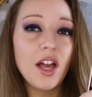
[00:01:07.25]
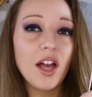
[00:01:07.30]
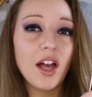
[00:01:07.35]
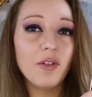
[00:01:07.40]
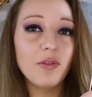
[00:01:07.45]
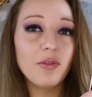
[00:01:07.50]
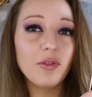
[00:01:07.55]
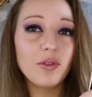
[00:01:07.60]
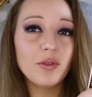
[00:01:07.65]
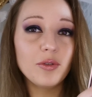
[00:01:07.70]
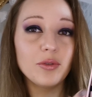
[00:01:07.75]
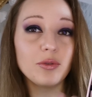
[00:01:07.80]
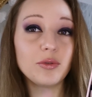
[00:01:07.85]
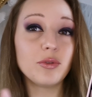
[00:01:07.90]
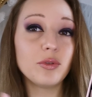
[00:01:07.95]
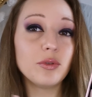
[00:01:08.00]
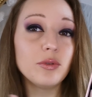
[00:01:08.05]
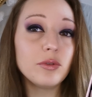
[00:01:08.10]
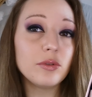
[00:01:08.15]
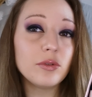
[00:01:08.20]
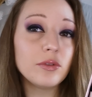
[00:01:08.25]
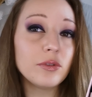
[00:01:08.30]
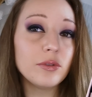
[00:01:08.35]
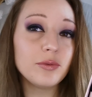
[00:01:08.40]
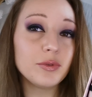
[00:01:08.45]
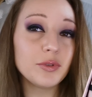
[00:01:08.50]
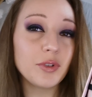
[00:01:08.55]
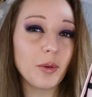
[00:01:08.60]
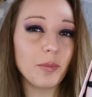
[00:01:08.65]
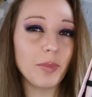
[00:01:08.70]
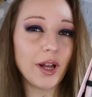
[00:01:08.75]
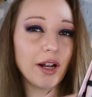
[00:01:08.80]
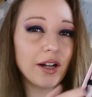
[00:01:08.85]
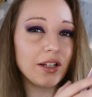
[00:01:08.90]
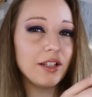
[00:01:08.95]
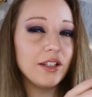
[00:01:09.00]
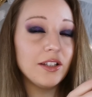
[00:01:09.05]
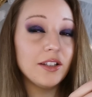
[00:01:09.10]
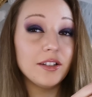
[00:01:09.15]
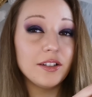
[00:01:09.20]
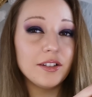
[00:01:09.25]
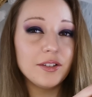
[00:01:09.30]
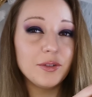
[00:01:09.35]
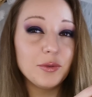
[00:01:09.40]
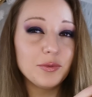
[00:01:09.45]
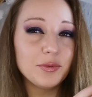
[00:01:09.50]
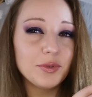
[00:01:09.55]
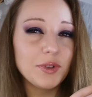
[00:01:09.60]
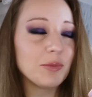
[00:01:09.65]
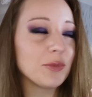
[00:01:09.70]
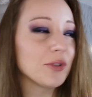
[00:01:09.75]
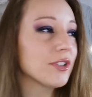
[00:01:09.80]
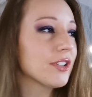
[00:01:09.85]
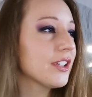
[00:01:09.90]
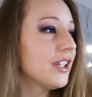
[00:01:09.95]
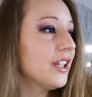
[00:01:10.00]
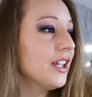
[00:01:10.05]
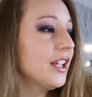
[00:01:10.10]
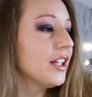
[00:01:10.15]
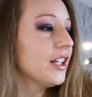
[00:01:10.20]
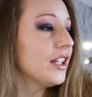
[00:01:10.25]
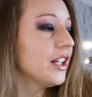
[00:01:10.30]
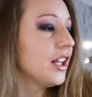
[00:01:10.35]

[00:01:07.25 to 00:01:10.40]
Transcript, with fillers: avant de vous en parler et de vous les montrer.